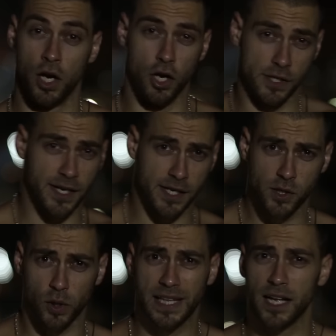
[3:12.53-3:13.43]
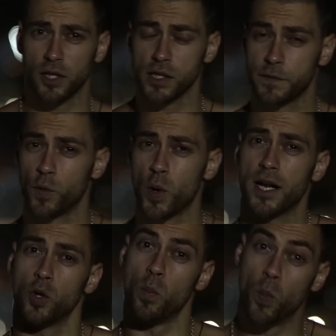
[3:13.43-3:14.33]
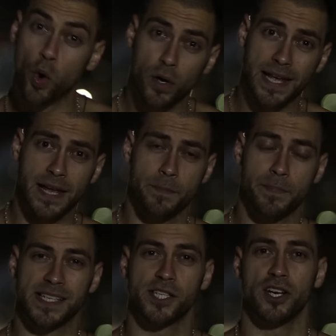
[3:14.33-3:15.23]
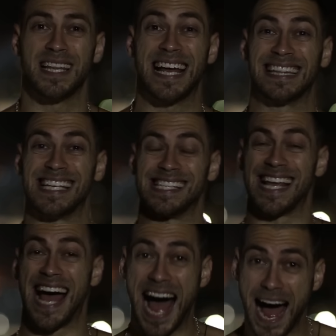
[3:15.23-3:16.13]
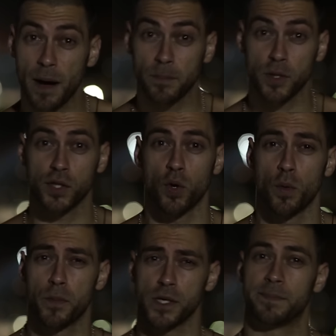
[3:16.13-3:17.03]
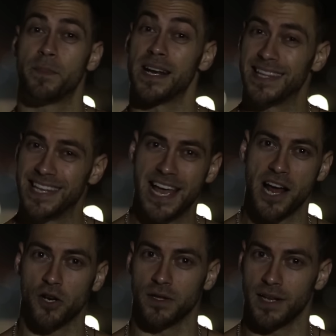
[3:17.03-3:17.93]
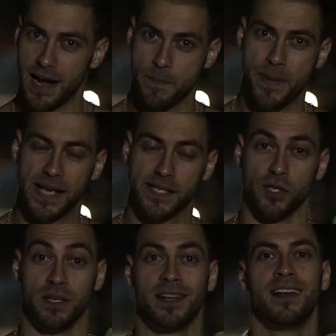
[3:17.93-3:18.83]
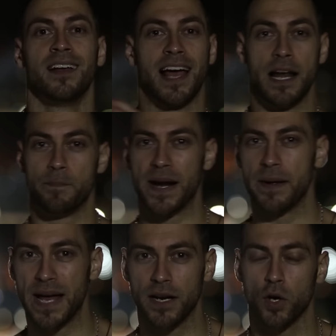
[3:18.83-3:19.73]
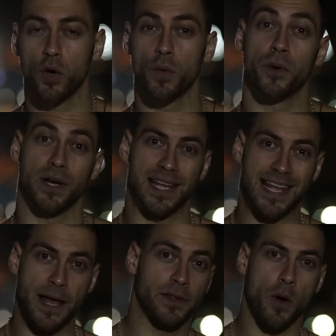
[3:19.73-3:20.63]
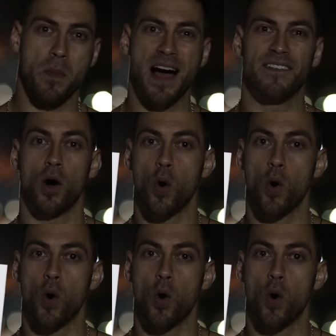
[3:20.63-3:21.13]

Los resultados fueron muy impresionantes. Ambos grupos perdieron el peso. El primer grupo que tomaba